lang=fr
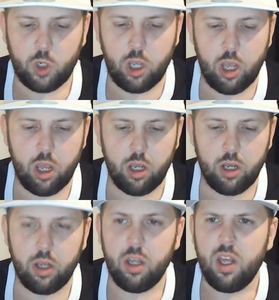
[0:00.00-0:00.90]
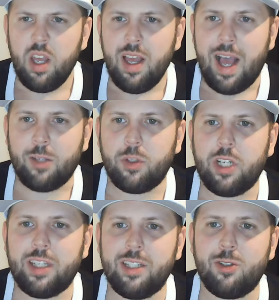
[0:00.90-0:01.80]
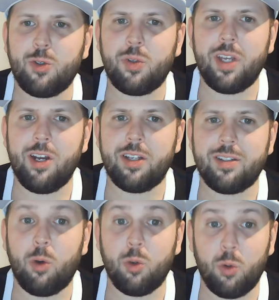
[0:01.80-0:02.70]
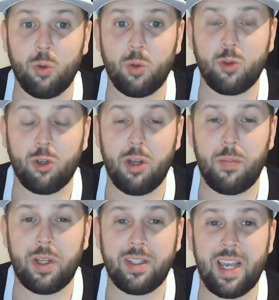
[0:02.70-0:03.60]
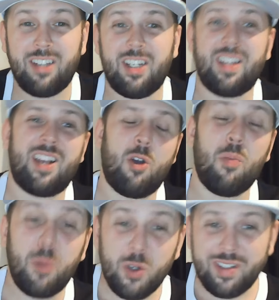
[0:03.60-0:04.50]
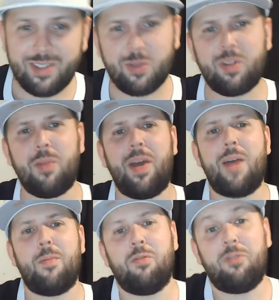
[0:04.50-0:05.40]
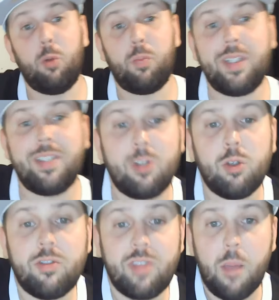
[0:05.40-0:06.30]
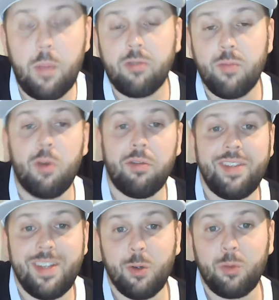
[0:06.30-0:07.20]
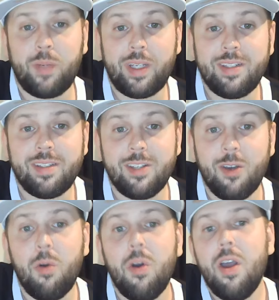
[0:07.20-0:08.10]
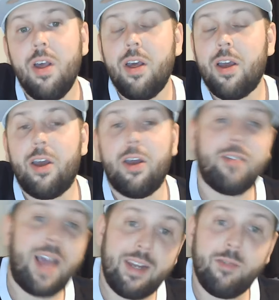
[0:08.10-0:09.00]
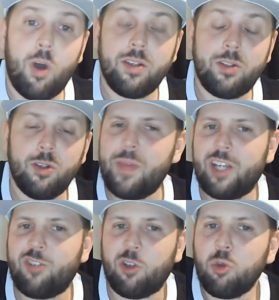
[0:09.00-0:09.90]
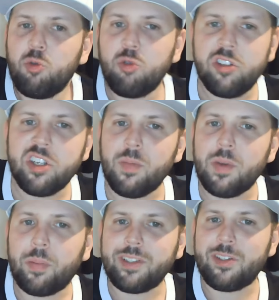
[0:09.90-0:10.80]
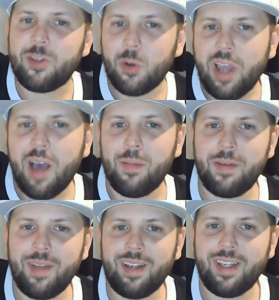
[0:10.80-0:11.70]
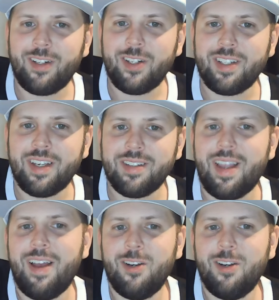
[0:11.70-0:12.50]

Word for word: Euh, ensuite, j'en ai discuté sur le podcast. J'en ai encore plus discuté par mon vidéo de prédiction. Si vous n'avez pas vu mon vidéo de prédiction, euh, allez voir ça. Bien que je vais tout vous dire mes prédictions quand même dans quelques instants.